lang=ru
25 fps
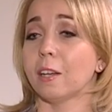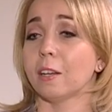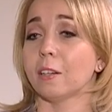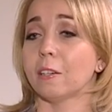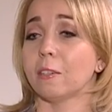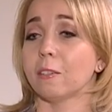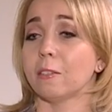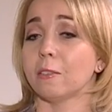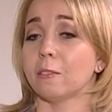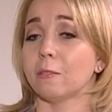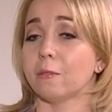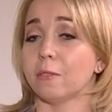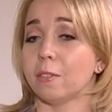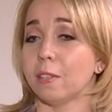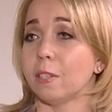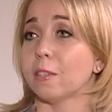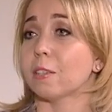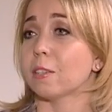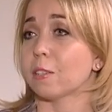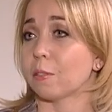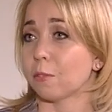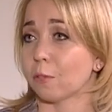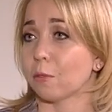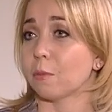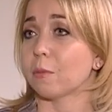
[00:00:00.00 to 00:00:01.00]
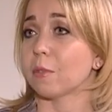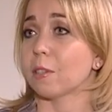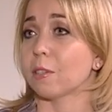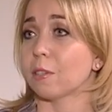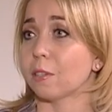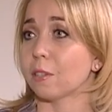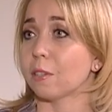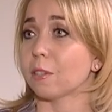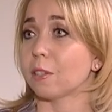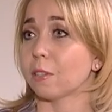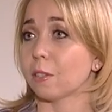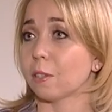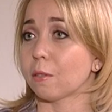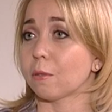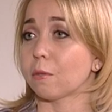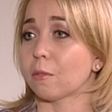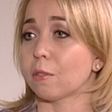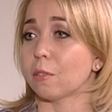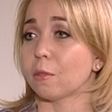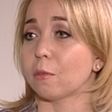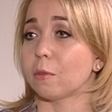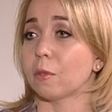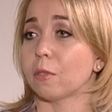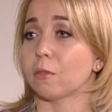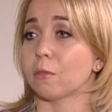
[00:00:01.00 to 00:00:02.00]
э, людей, с которыми они
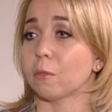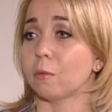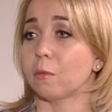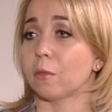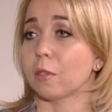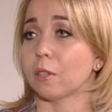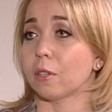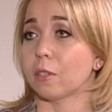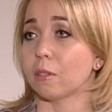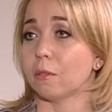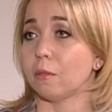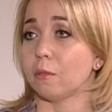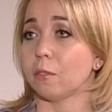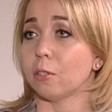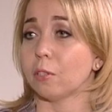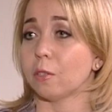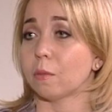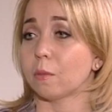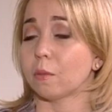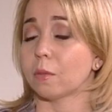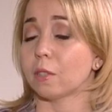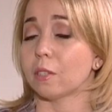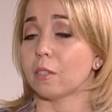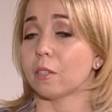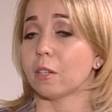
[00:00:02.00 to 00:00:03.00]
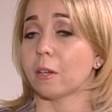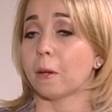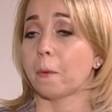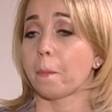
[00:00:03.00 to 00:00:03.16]
сталкиваются при выборе недвижимости.